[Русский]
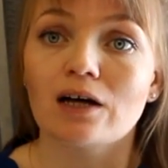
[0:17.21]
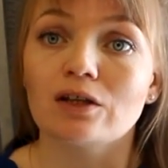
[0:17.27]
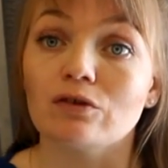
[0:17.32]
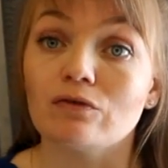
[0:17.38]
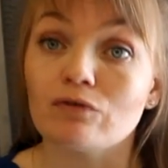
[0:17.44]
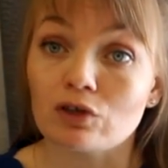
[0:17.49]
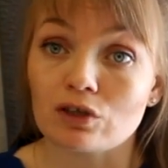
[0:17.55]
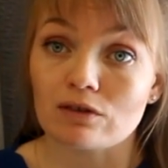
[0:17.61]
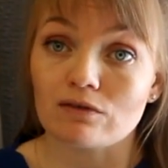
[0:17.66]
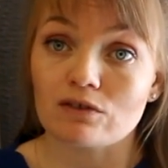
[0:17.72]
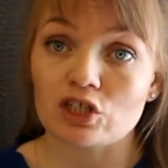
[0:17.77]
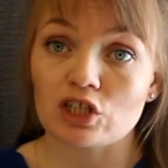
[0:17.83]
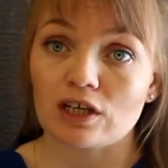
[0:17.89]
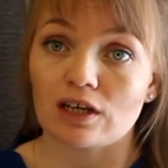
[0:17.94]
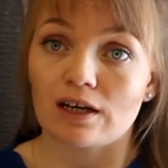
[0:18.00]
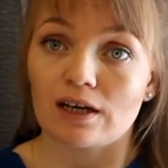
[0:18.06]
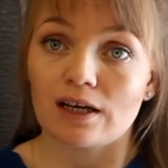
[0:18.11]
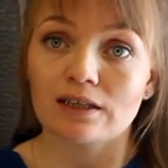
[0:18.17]
Ну вот,
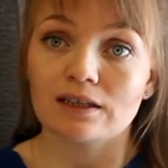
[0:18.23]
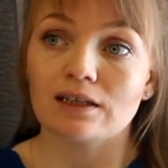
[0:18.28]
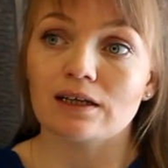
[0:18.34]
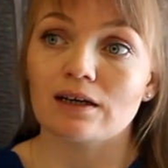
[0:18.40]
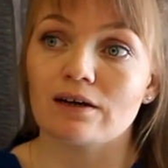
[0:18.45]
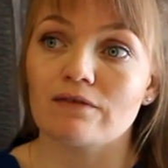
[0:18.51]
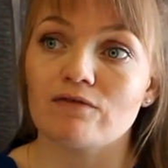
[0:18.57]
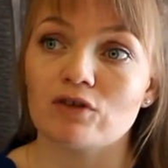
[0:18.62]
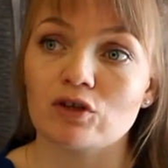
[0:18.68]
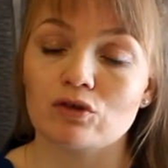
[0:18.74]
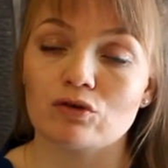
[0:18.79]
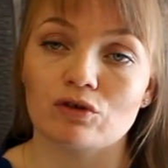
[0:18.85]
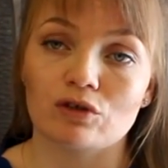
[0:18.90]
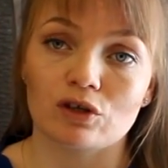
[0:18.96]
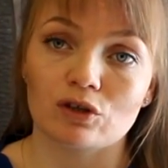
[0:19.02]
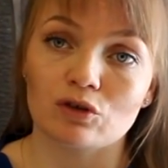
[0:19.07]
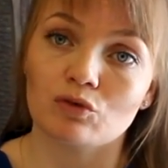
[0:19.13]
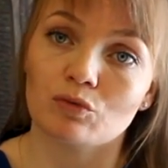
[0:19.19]
девочки, это видео,
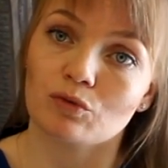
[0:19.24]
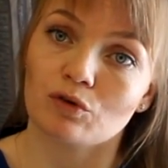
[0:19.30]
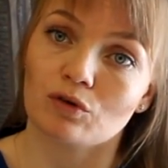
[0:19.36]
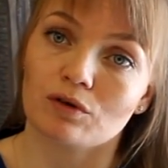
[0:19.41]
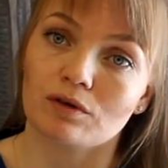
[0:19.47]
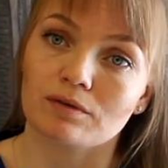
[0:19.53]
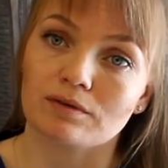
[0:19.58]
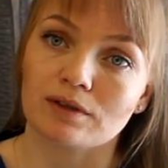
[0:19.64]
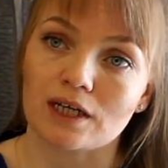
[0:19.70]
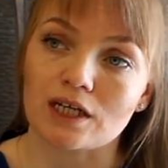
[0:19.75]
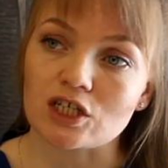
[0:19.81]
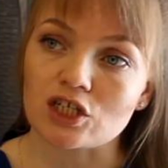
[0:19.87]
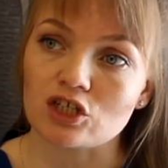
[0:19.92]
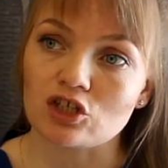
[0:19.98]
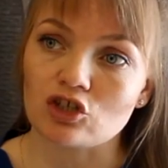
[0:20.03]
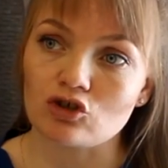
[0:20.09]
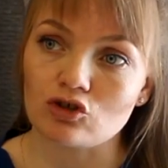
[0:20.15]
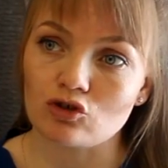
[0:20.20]
я думаю,
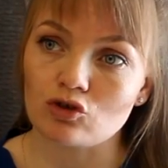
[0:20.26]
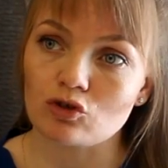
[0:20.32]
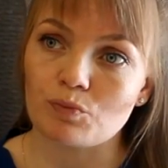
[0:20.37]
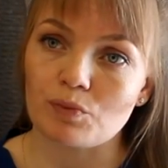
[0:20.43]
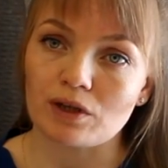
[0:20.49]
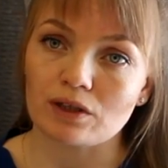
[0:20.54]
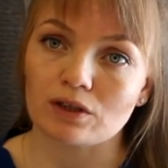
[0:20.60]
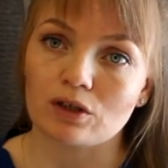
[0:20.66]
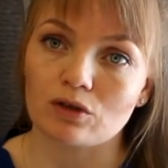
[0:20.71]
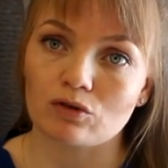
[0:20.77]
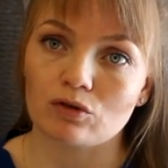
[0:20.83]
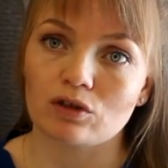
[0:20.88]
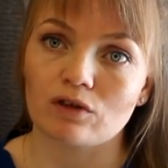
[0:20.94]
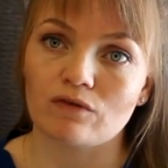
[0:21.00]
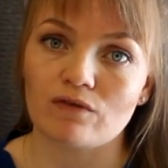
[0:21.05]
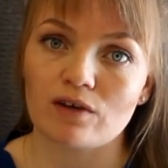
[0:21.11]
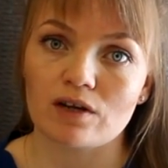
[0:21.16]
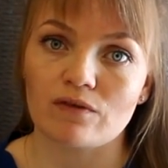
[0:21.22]
также чуть-чуть
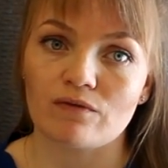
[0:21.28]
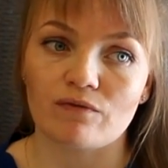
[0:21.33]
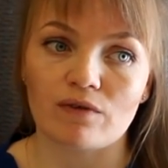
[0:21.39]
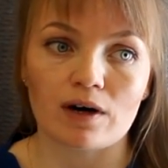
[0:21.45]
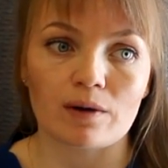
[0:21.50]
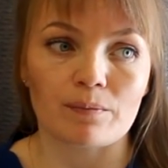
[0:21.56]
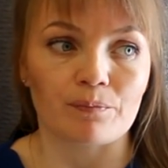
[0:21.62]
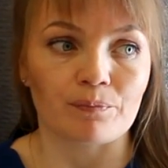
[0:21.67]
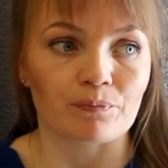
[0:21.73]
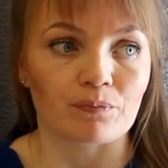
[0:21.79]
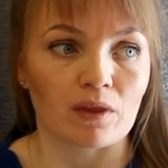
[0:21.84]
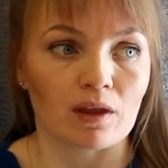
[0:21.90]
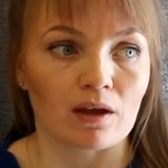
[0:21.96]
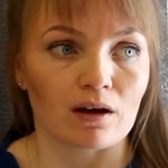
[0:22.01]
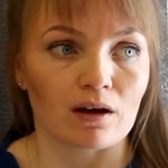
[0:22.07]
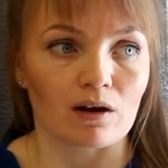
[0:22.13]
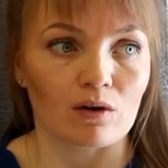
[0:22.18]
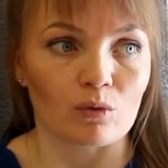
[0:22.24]
приоткрою дверь вам
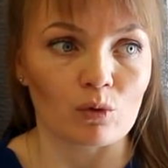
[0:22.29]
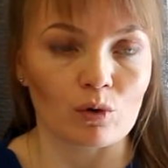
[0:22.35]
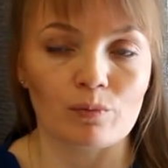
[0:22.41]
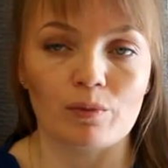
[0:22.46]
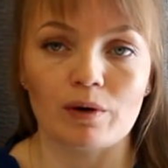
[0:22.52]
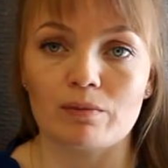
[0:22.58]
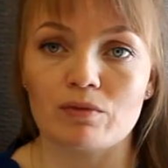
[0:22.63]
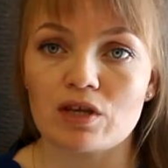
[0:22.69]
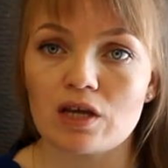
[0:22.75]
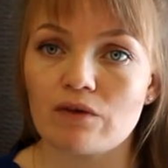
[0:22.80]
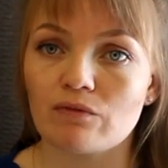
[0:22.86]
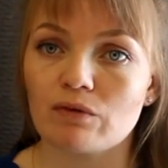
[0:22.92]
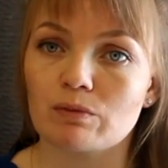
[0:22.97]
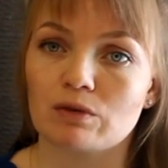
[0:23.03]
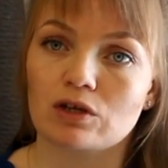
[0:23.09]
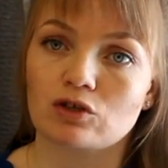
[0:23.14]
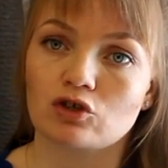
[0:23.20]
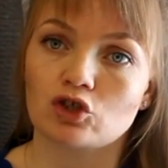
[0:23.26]
обо мне,
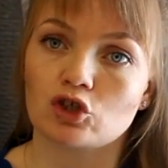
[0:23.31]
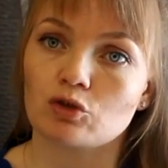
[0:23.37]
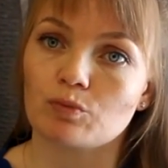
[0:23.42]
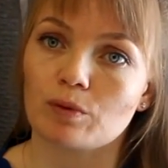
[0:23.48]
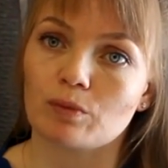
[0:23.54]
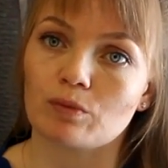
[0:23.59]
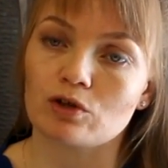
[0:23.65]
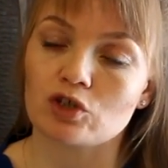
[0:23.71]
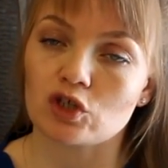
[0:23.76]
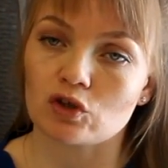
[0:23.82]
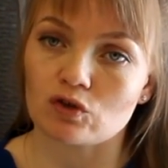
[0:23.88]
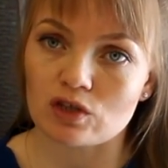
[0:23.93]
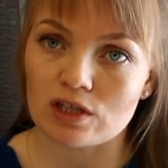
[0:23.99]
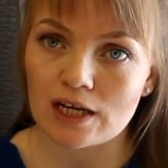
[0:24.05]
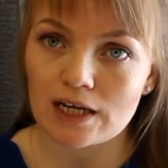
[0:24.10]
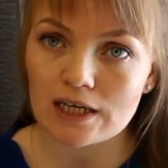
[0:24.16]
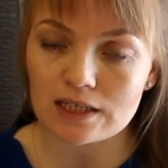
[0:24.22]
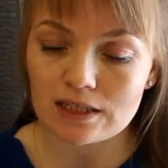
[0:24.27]
вы меня чуть-чуть побольше
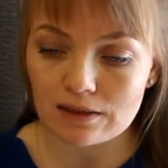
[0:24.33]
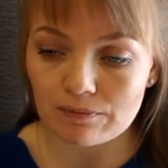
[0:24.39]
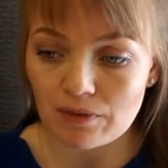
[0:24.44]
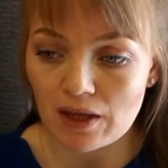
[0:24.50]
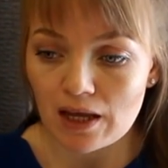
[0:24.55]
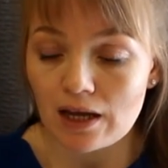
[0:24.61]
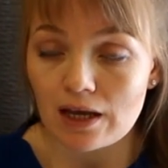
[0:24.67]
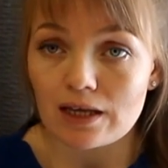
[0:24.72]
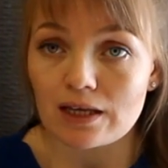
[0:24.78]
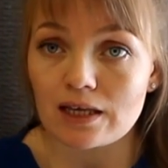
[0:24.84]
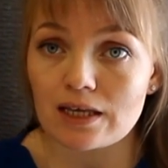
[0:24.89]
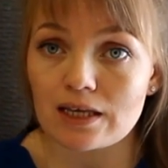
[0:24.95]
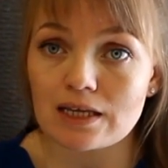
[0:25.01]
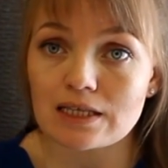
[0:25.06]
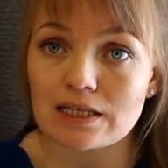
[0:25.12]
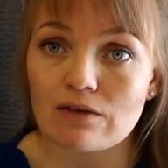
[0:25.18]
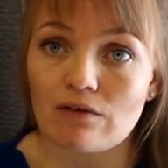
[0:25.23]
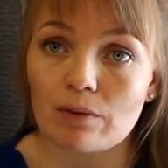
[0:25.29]
узнаете. И
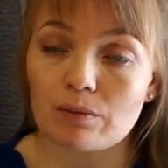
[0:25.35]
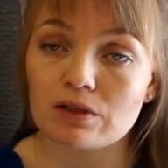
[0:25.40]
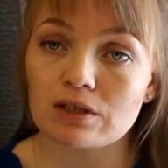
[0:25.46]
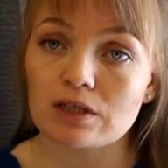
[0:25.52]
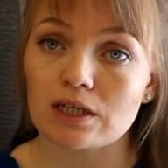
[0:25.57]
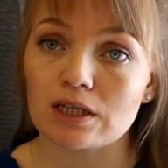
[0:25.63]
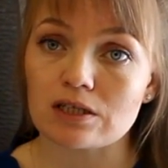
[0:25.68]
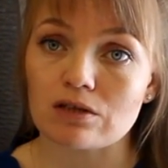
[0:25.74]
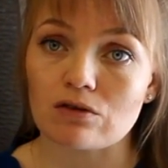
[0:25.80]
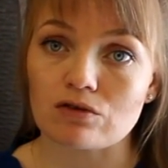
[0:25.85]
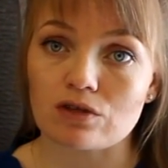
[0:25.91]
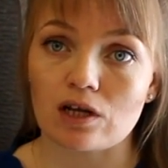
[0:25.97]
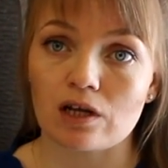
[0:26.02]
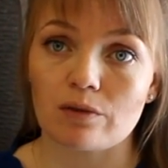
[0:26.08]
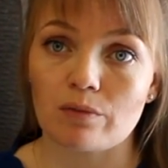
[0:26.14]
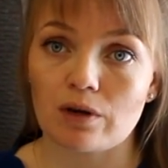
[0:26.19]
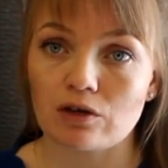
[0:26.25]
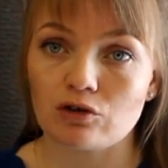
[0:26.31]
если вам интересно
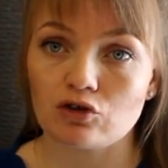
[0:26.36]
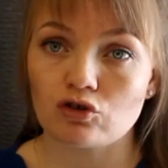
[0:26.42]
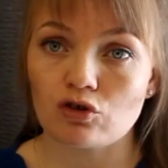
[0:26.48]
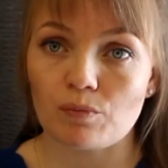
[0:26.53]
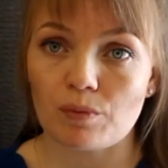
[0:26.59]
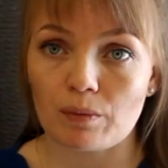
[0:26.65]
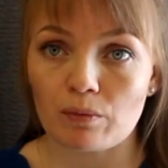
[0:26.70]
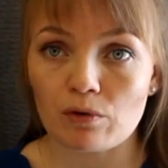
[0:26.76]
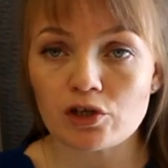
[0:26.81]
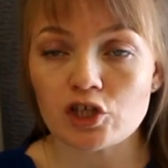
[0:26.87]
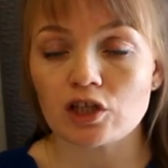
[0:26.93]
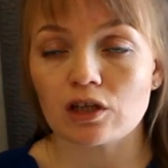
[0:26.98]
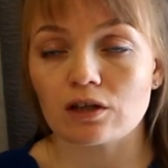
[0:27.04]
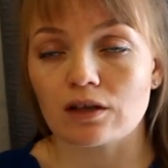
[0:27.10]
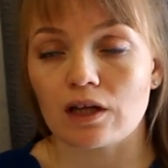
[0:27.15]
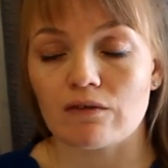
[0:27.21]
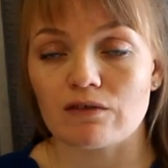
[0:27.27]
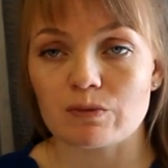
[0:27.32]
узнать меня чуть-чуть побольше,
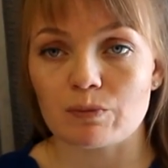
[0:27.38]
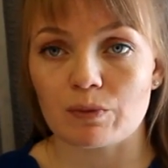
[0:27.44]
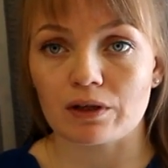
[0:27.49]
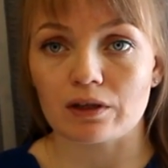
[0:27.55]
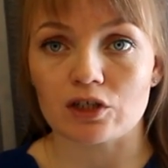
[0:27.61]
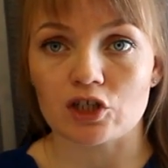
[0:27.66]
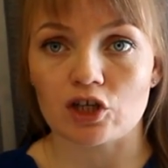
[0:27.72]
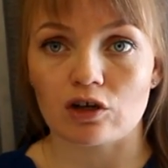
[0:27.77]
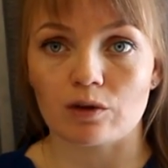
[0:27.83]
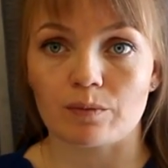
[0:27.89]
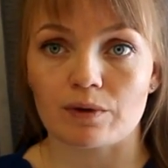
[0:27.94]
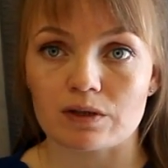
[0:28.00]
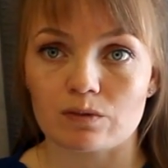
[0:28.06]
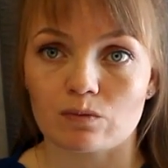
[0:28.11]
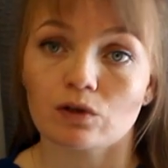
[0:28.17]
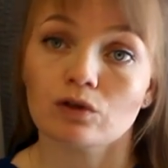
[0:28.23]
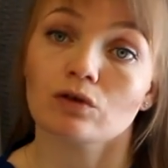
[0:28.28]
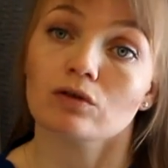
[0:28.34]
тогда вас приглашаю к
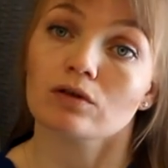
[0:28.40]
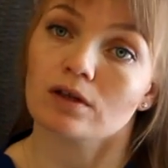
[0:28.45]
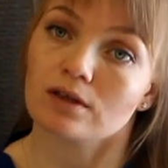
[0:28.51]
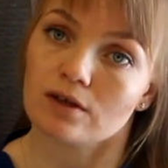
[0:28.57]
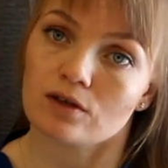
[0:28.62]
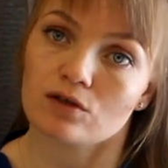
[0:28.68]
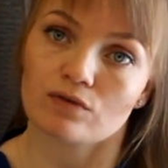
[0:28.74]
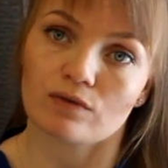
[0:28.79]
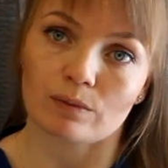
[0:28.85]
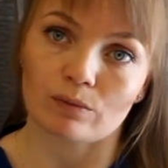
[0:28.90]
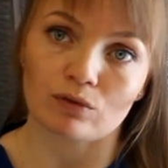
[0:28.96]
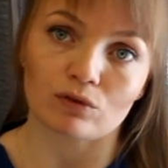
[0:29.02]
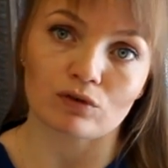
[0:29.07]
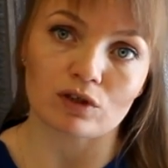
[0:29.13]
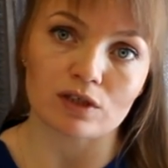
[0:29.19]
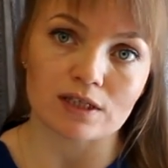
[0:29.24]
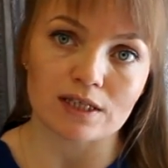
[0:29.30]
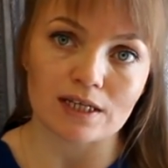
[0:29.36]
просмотру, надеюсь, вам
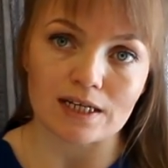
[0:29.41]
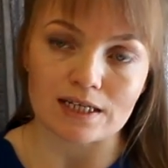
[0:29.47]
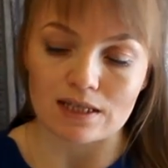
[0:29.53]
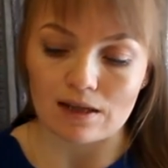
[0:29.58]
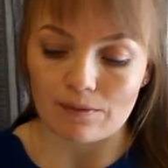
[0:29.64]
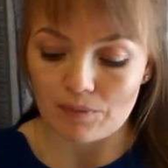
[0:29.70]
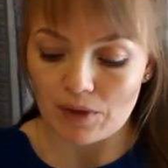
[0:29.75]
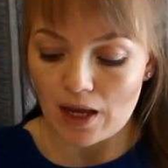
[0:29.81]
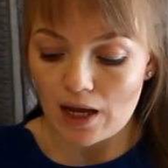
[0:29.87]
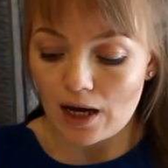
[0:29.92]
будет интересно.